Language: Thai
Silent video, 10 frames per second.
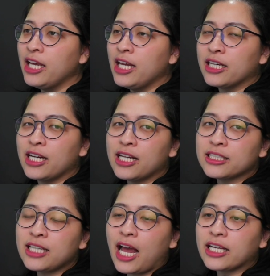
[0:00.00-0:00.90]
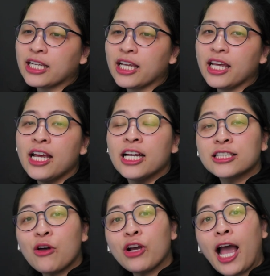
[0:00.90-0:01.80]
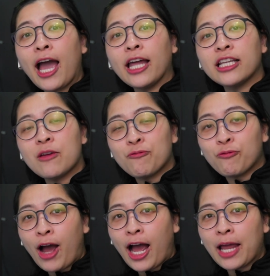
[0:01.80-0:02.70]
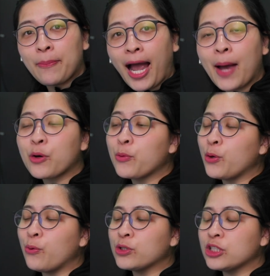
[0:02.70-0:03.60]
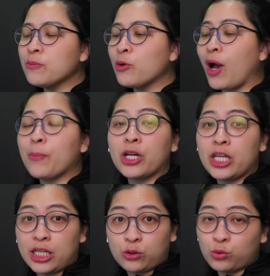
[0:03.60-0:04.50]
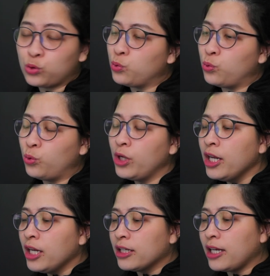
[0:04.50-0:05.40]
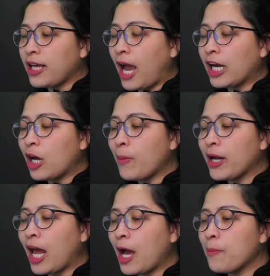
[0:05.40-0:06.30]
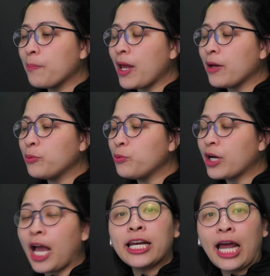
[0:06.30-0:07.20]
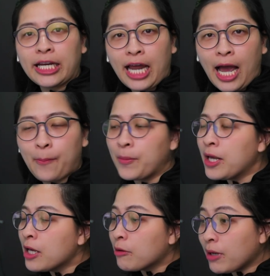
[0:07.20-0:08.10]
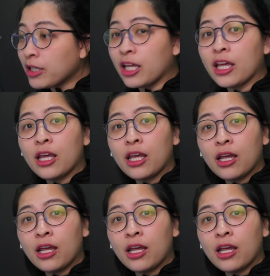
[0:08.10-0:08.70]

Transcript: ในลักษณะที่ต้องการเก็บไฟล์ภาพและวิดีโอ ซึ่งมีความละเอียดสูงๆ ในการเอามาทำเป็นพวกการถ่ายทำบางที